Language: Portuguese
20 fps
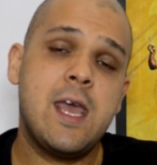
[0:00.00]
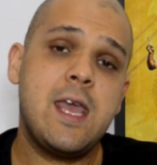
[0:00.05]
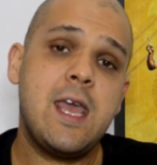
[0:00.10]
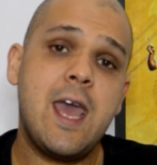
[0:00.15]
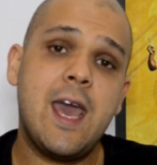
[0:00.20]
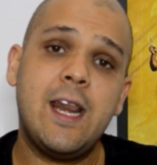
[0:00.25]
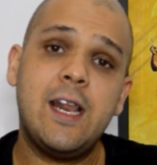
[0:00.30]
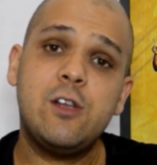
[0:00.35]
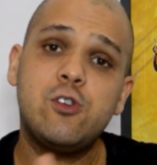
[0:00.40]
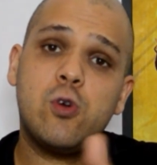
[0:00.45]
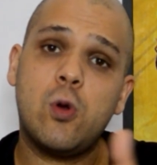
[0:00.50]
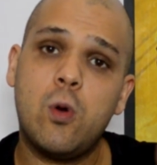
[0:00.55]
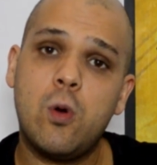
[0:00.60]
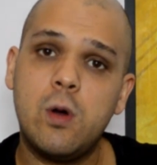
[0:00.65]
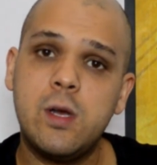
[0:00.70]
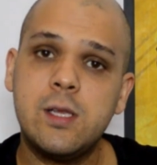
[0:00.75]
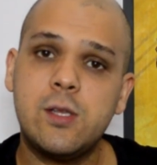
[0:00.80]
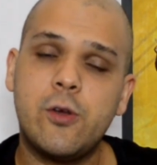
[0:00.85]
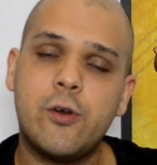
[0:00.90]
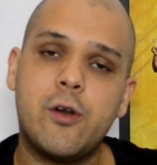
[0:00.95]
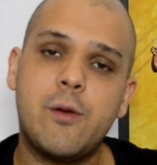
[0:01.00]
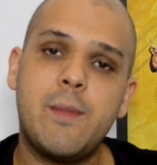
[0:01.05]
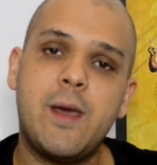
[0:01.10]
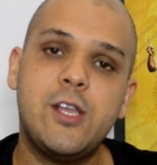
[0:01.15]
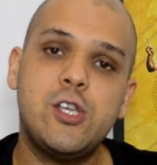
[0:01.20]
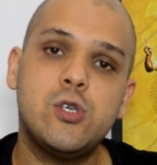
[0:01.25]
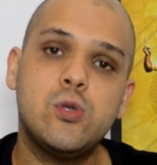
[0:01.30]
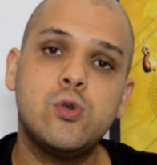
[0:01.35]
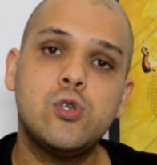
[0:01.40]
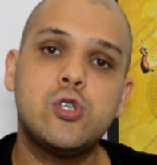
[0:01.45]
e ele jogou
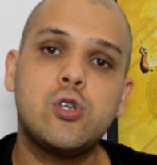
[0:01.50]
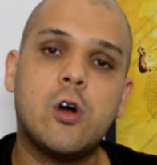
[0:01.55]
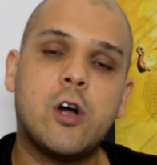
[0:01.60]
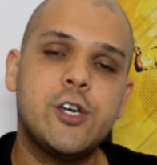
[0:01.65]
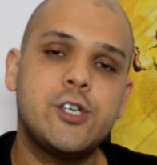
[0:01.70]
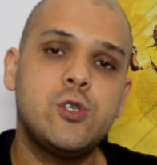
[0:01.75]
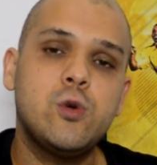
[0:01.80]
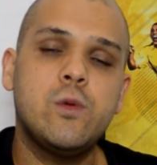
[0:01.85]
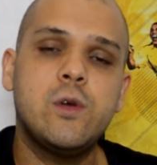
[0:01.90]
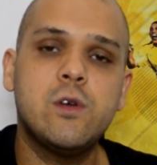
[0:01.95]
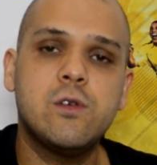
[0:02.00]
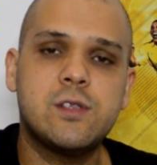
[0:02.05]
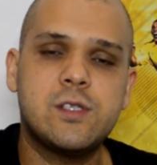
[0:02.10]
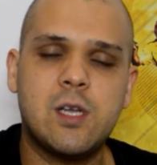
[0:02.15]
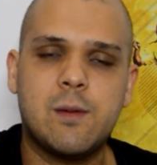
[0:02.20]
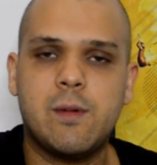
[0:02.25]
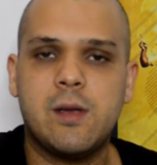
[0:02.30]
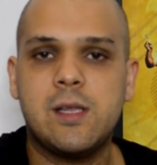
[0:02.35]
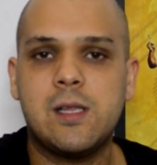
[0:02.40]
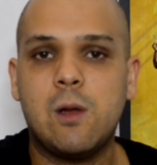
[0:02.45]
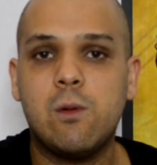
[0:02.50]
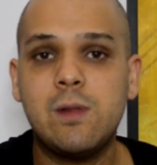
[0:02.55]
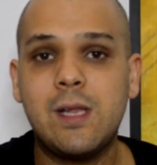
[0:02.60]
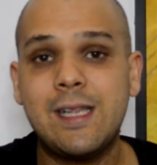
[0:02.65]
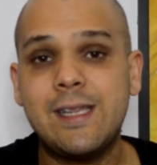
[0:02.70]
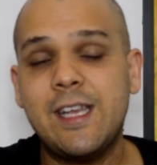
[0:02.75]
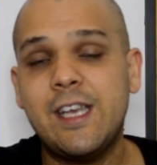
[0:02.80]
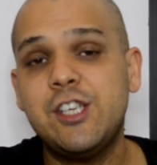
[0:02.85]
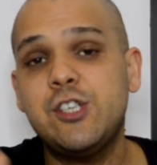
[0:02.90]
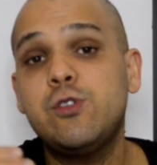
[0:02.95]
anteriormente no Jorge Wilson, então está
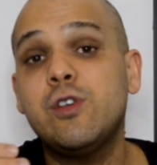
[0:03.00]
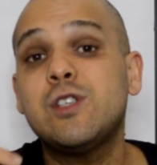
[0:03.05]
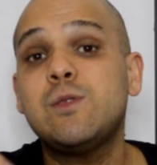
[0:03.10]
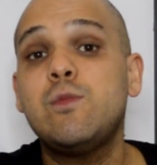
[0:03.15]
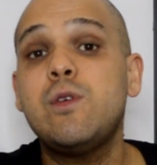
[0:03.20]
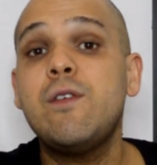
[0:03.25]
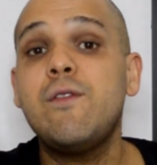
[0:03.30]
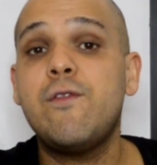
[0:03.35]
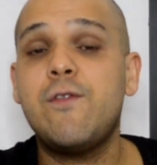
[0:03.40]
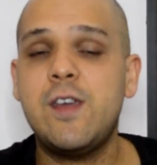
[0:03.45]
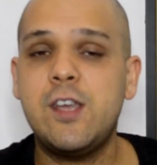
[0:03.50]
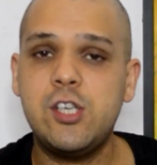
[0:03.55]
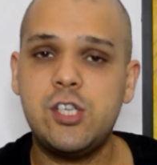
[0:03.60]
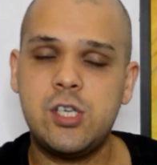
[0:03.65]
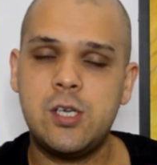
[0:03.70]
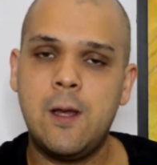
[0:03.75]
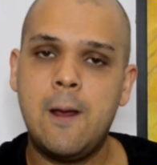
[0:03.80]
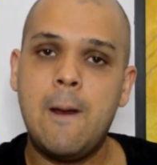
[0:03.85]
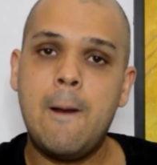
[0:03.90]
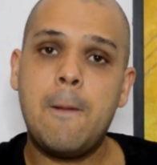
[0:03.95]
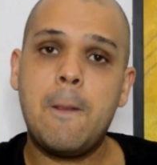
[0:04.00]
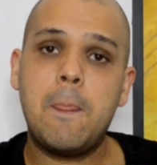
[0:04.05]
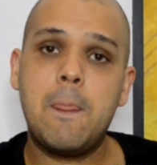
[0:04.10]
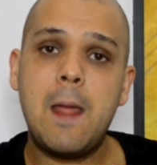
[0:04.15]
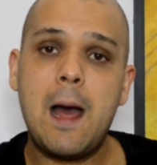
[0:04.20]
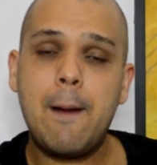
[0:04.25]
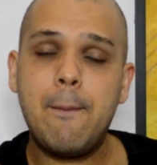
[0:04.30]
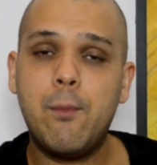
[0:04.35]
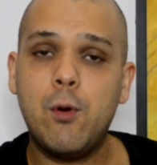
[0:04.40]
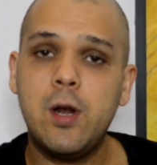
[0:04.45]
desde 2020
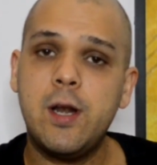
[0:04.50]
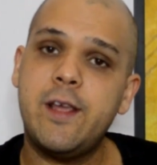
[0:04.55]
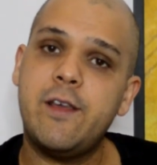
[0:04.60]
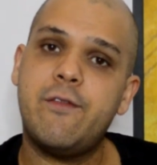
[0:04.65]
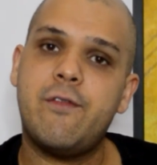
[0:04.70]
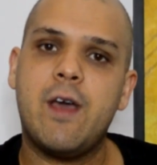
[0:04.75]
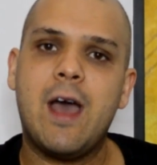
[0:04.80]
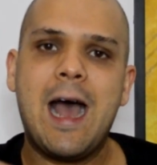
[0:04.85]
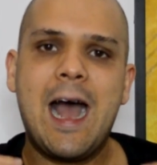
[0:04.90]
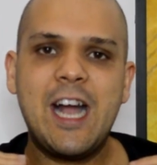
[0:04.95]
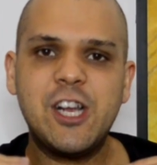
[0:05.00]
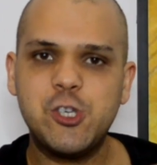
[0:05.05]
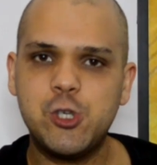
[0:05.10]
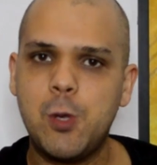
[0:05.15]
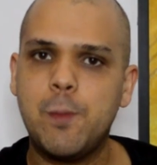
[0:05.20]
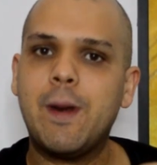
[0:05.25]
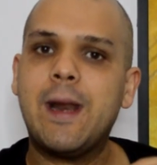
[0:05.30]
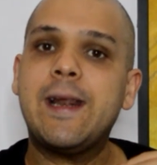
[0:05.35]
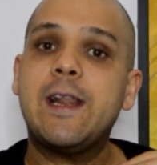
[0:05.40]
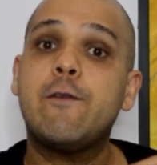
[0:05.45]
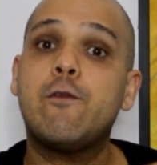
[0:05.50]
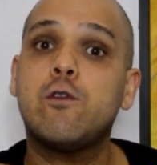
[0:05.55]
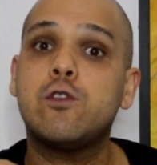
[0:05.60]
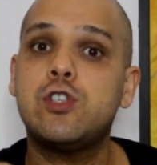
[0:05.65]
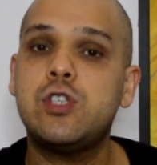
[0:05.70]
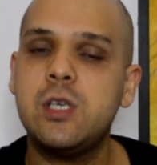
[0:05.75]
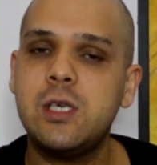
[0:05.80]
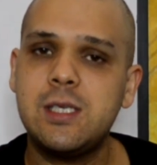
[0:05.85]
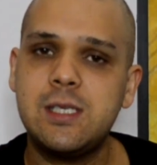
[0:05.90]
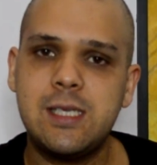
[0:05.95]
na Bolívia. Acho que para nível
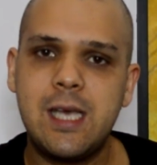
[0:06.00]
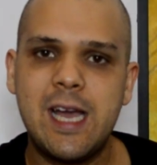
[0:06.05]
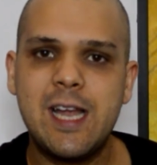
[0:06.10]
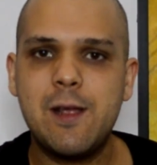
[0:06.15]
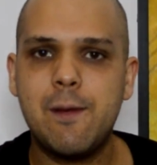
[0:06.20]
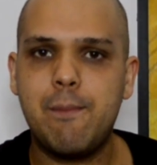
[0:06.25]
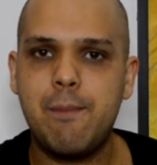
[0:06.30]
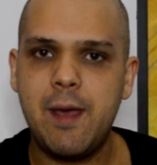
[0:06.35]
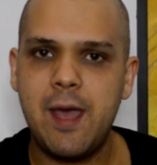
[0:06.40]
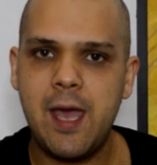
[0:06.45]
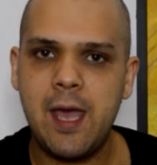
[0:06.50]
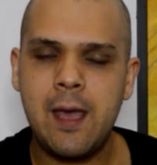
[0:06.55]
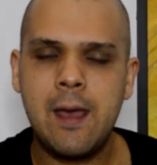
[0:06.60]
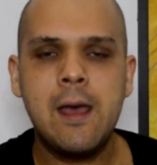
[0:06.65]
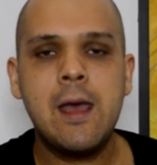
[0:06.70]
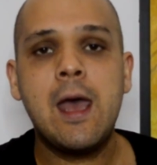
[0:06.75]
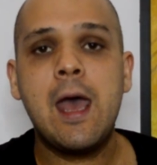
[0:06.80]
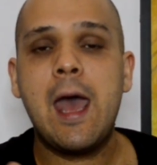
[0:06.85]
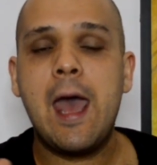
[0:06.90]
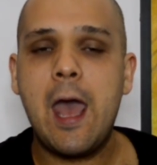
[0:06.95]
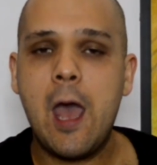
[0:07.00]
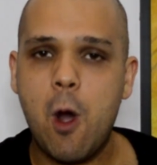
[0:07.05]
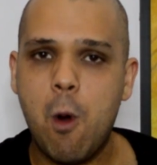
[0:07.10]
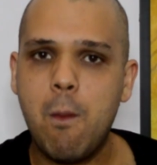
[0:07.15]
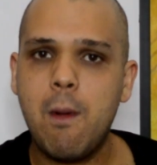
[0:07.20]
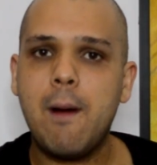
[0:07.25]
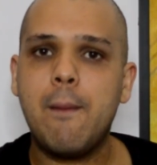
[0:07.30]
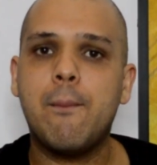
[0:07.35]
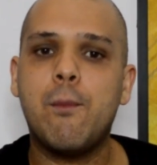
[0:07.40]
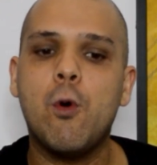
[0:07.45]
de Série B é
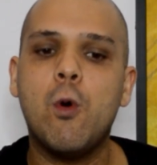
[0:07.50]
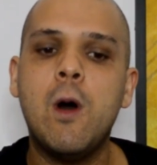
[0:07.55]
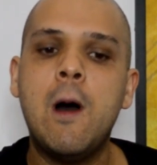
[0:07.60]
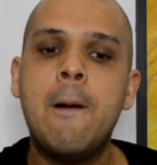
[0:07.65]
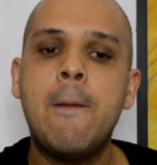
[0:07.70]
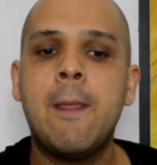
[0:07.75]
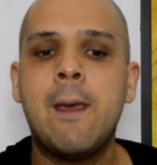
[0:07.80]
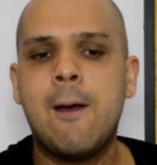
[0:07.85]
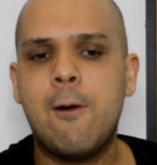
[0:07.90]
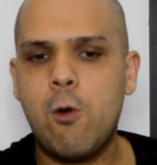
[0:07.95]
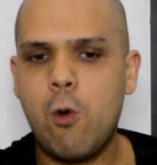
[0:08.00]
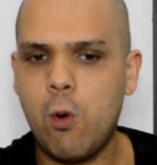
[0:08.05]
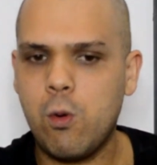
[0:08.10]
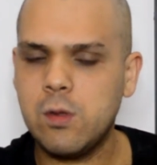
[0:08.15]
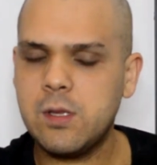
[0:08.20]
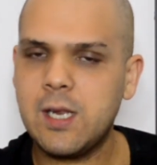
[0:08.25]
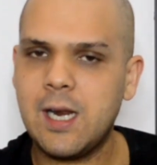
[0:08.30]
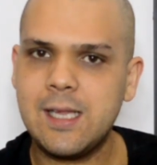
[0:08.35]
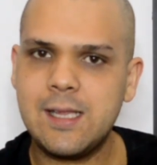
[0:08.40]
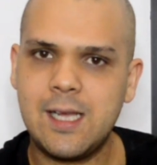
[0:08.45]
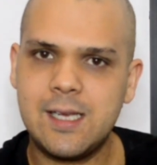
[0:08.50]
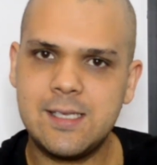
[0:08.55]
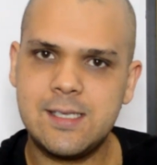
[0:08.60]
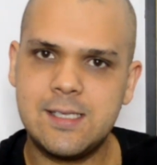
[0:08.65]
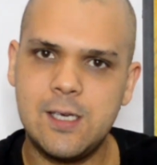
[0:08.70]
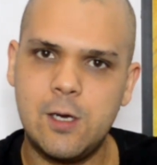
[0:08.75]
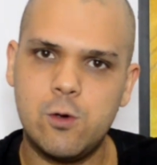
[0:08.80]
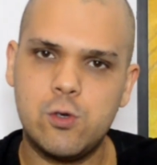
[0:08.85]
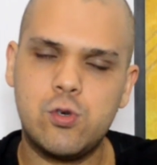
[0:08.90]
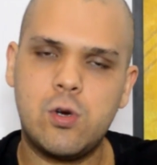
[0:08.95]
uma boa
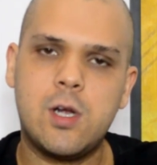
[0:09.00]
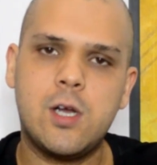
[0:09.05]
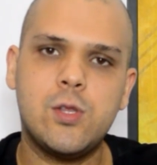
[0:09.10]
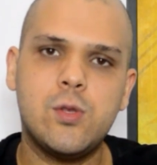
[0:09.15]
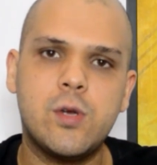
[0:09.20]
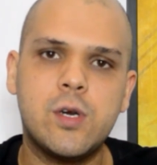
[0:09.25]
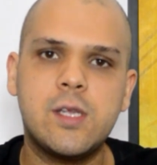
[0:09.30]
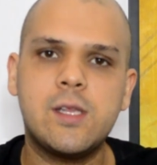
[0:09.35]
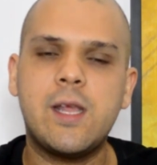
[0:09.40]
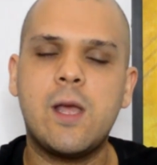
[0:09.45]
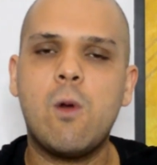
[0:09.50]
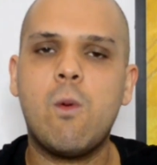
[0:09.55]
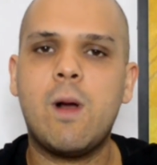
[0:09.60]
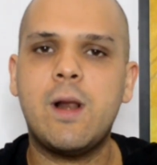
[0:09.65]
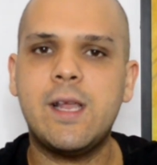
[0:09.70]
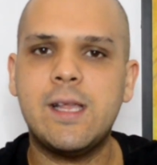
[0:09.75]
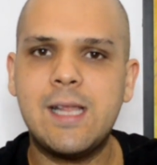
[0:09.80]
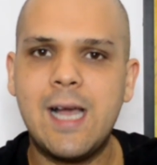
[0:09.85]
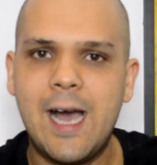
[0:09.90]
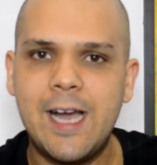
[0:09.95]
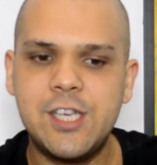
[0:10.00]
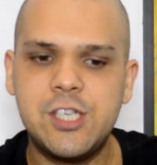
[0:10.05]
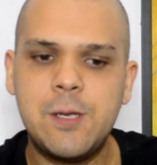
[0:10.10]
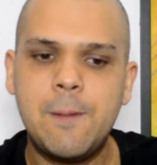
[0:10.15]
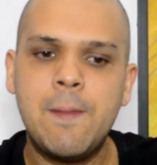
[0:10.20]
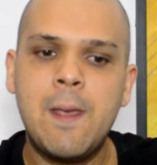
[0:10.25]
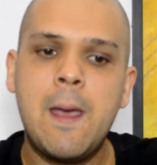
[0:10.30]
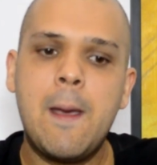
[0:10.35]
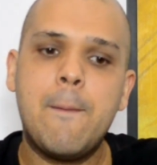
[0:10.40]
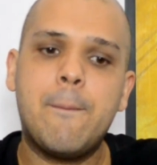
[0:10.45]
contratação, jogador que tem qualidade
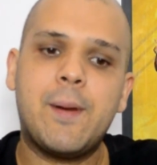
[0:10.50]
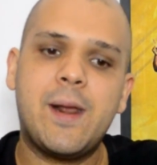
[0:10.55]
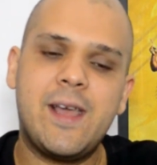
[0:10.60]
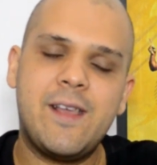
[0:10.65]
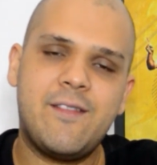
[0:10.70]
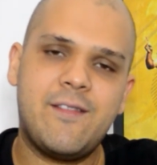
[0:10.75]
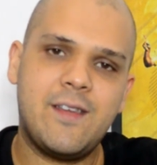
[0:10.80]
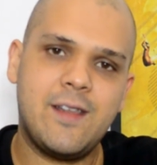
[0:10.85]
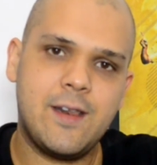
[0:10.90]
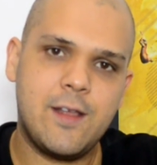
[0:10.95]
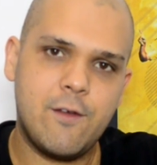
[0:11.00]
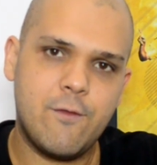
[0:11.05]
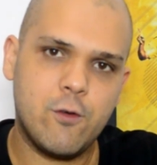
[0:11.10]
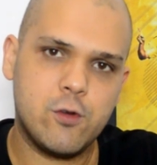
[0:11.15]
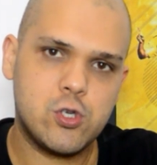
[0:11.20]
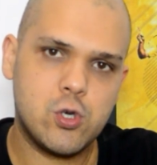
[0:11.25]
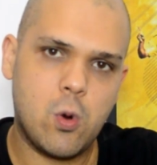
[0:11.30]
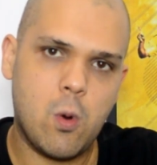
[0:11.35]
para esse nível de